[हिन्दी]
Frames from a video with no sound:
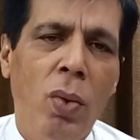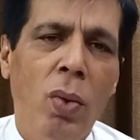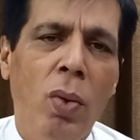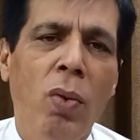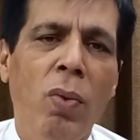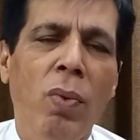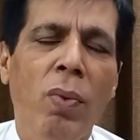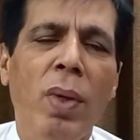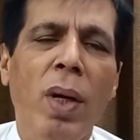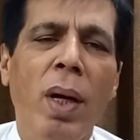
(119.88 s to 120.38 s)

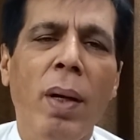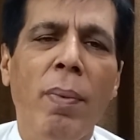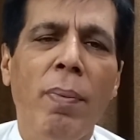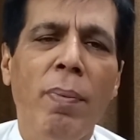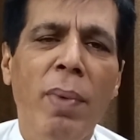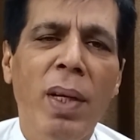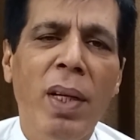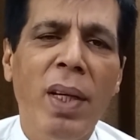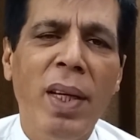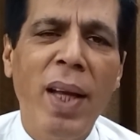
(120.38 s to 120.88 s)
जो
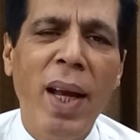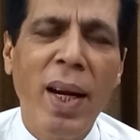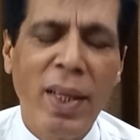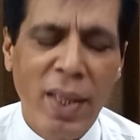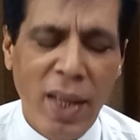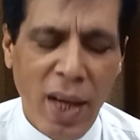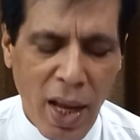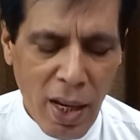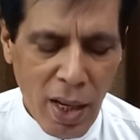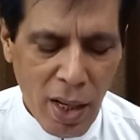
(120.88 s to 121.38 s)
मिलिट्री
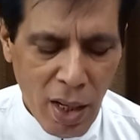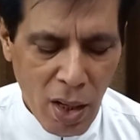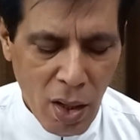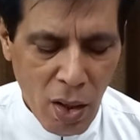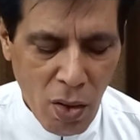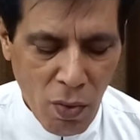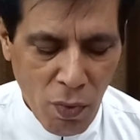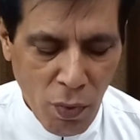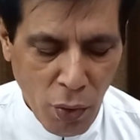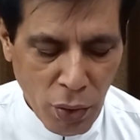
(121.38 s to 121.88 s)
एक्ट है
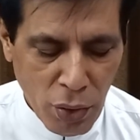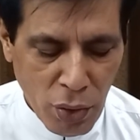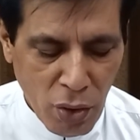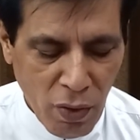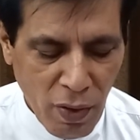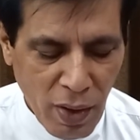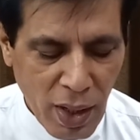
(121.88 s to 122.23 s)
फौजियों